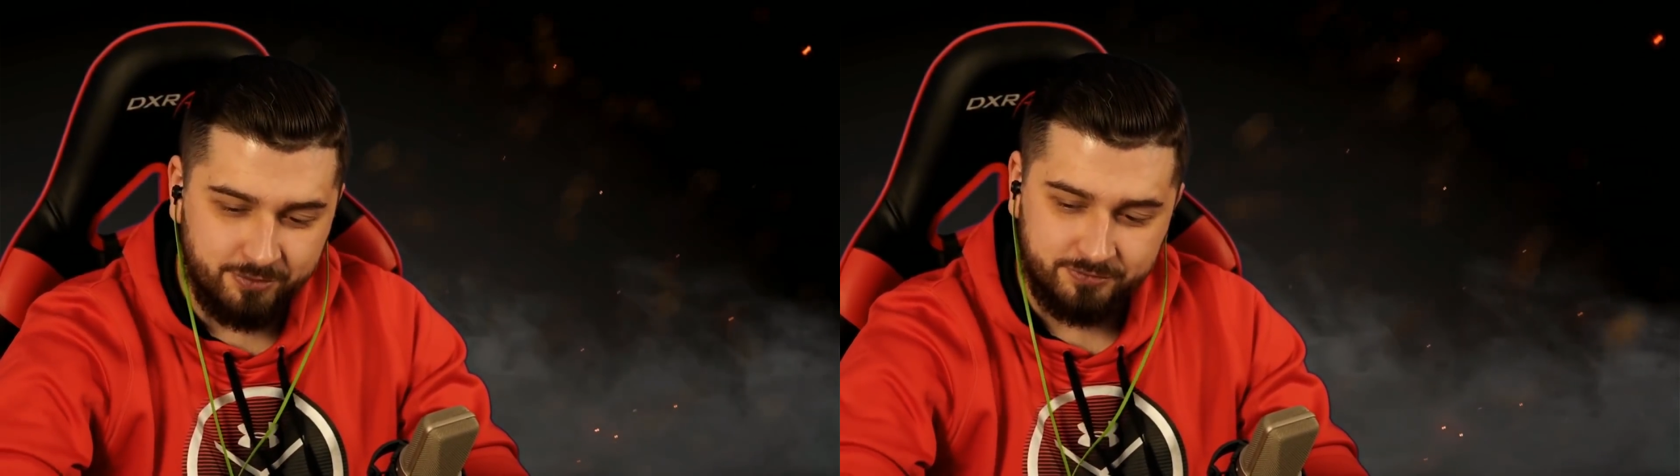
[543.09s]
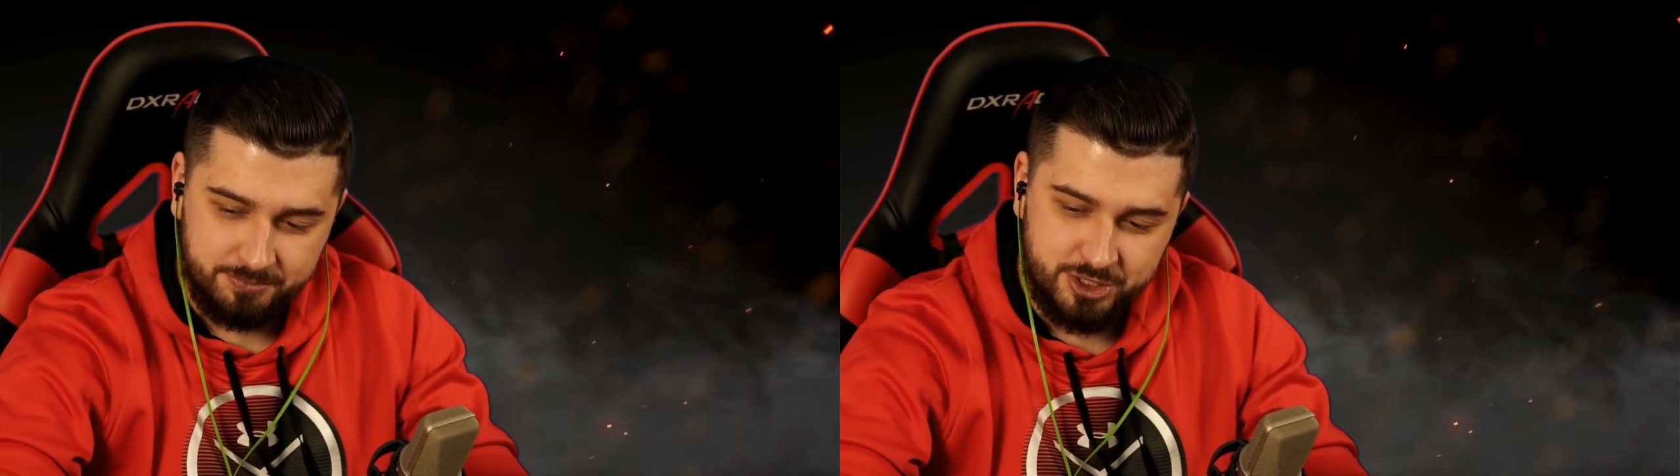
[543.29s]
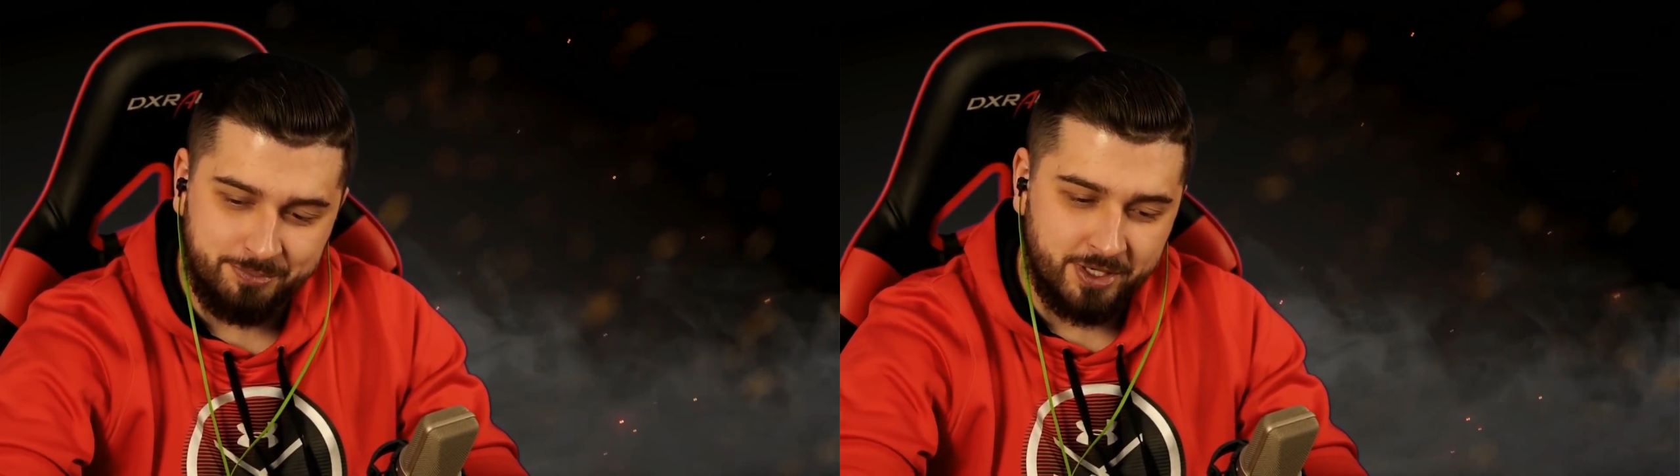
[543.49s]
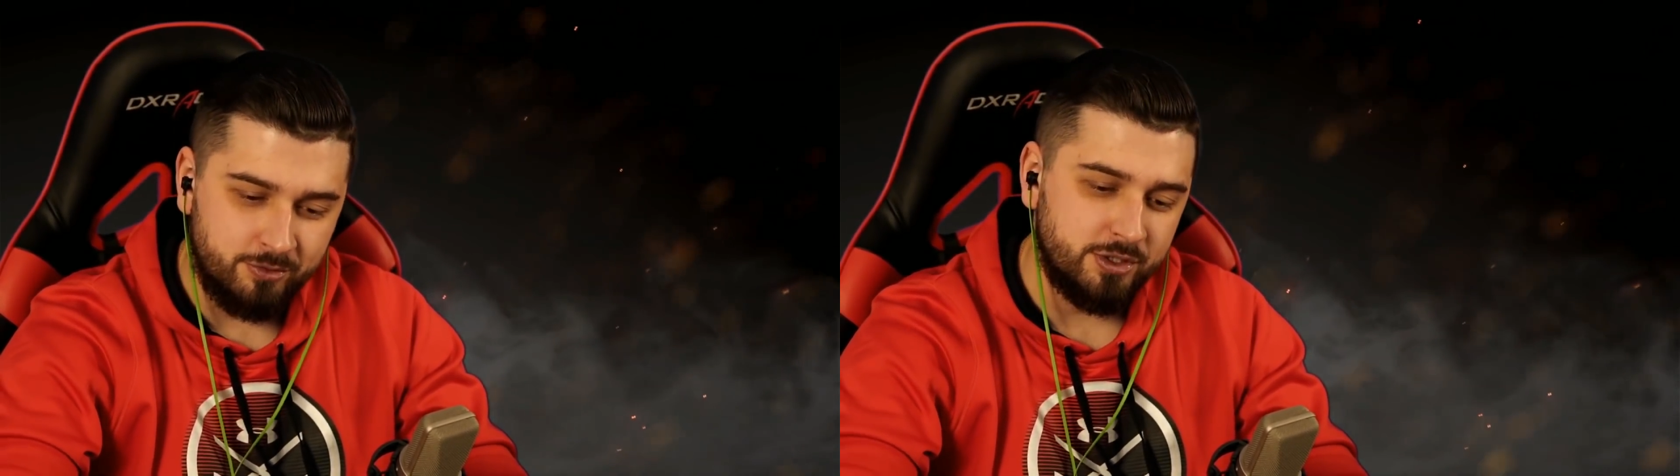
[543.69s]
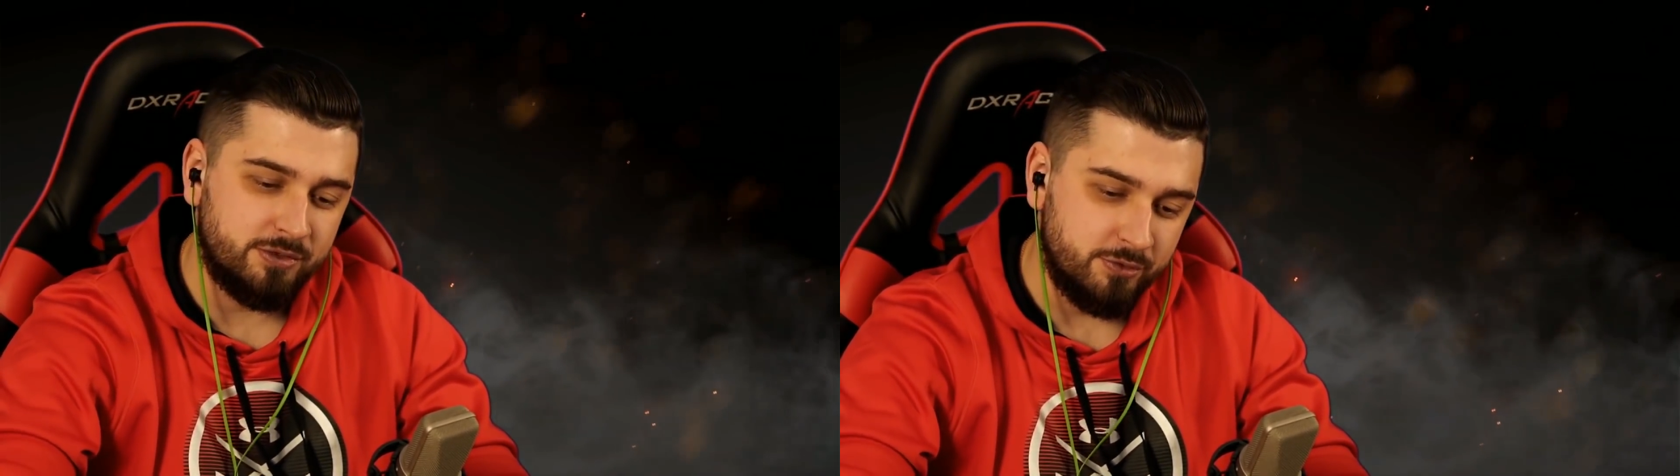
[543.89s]
вот вообще
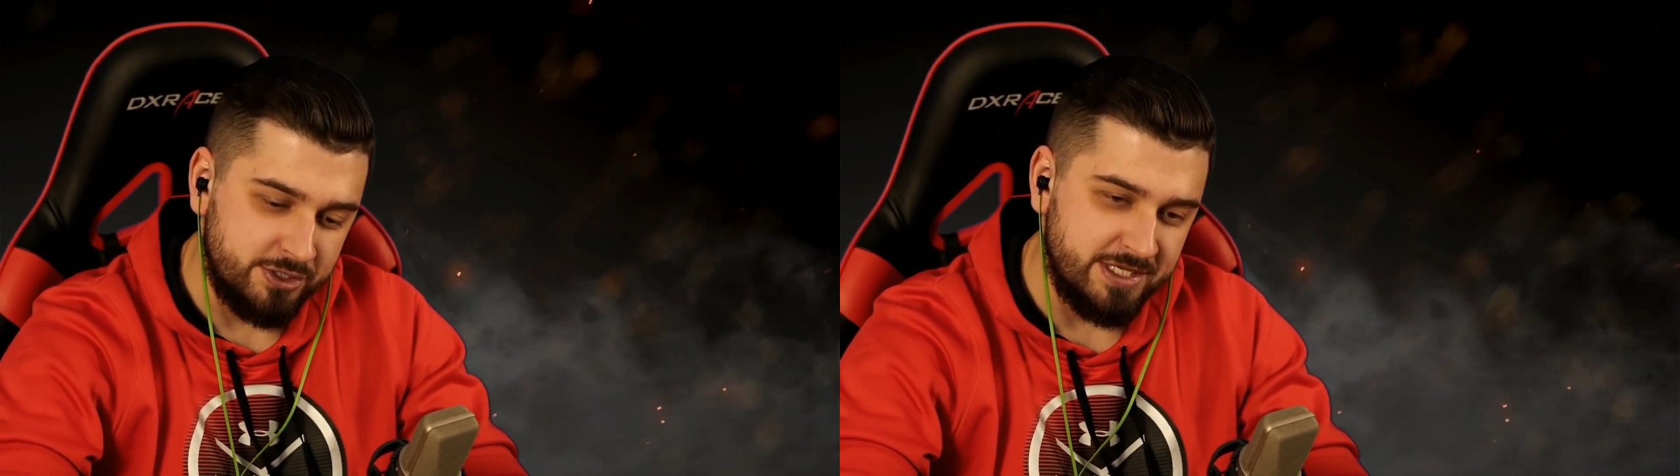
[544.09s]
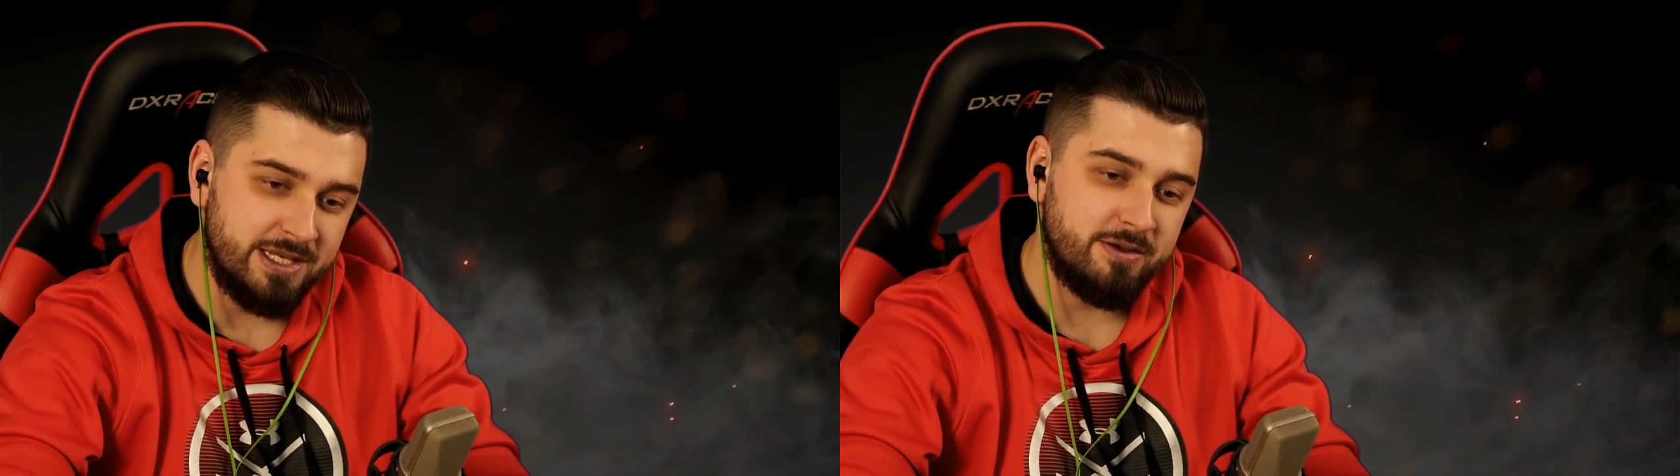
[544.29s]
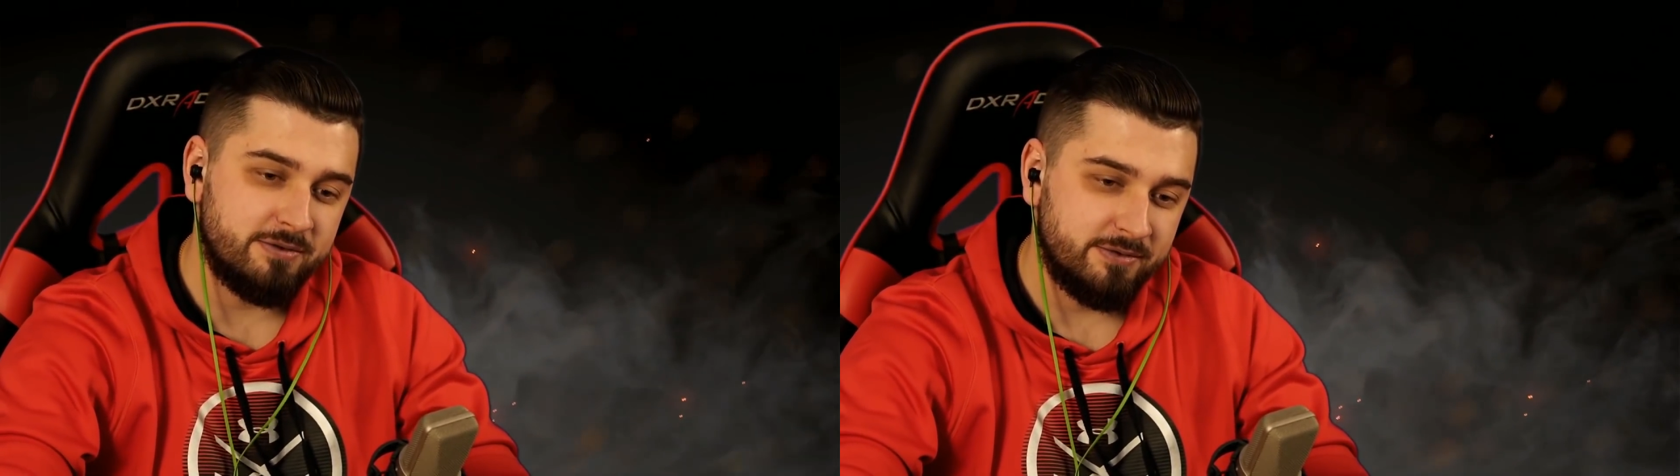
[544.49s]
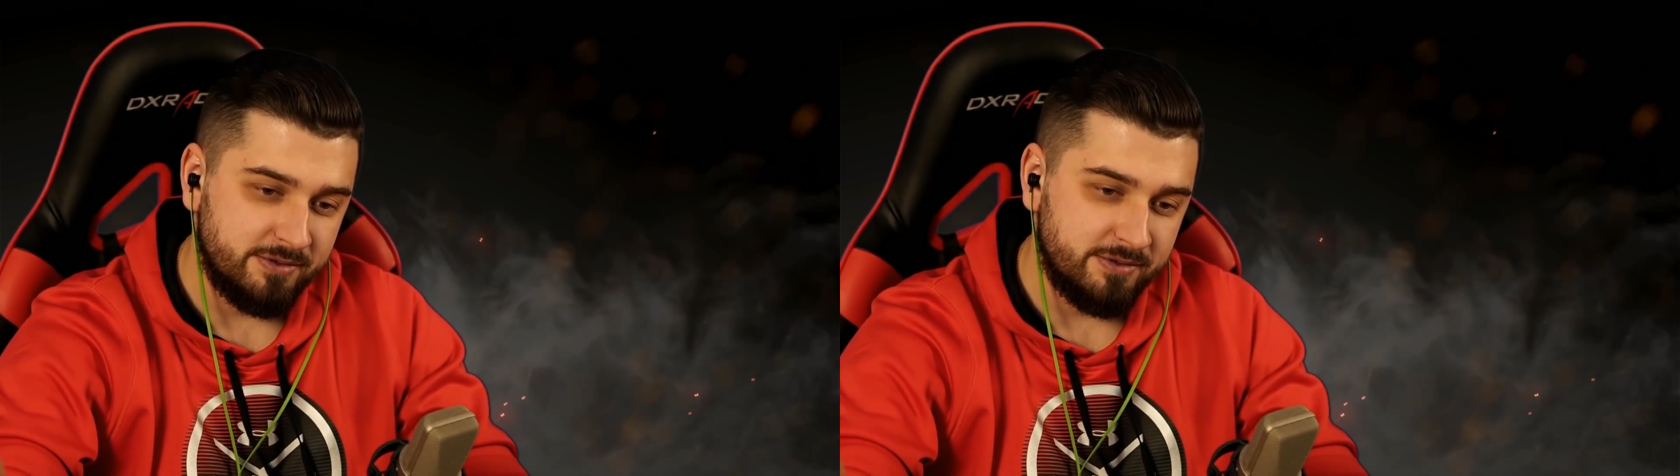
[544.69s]
проходит твой день?